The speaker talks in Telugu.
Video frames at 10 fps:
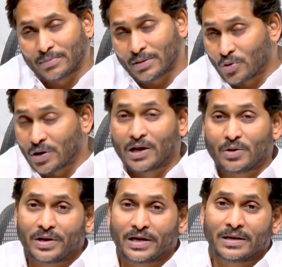మీ
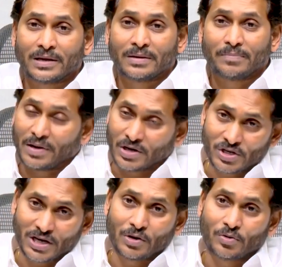మూలాలు ఉన్నాయి
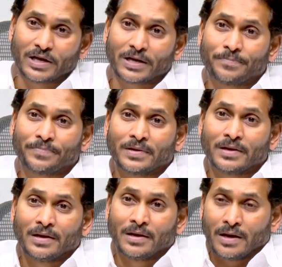పరిచయాలు ఉన్నాయి
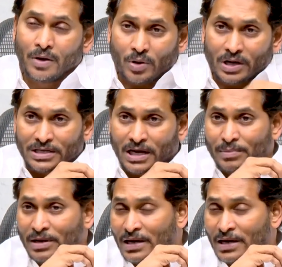ఒక్కసారి మీ